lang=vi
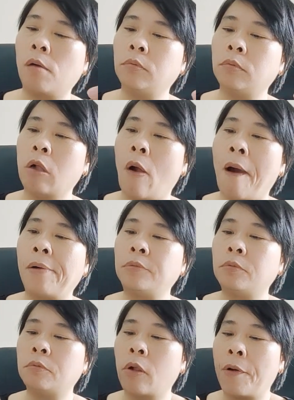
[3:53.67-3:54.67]
A.
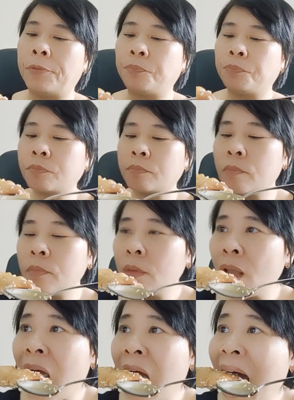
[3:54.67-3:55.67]
Hồ sơ
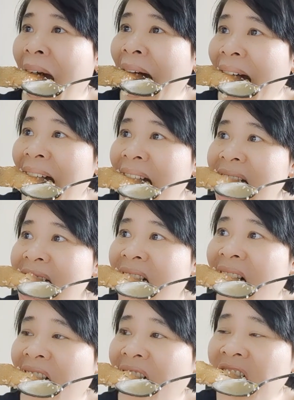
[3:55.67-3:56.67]
khai thuế năm
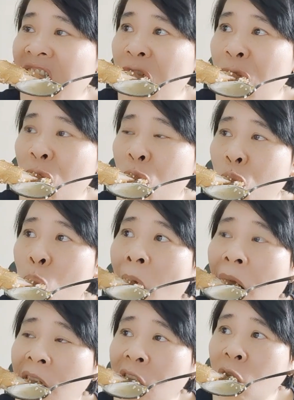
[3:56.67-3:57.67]
gồm tờ khai thuế
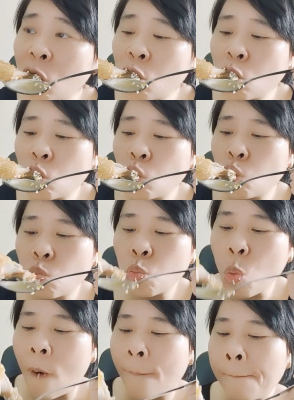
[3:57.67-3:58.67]
năm và
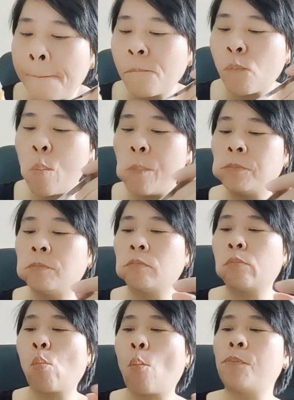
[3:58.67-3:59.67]
các tài liệu khác
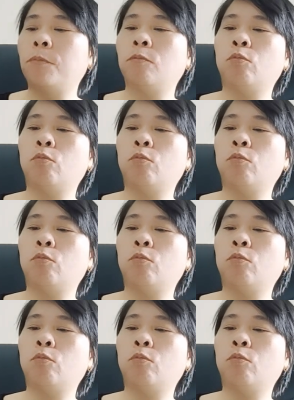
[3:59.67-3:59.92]
có liên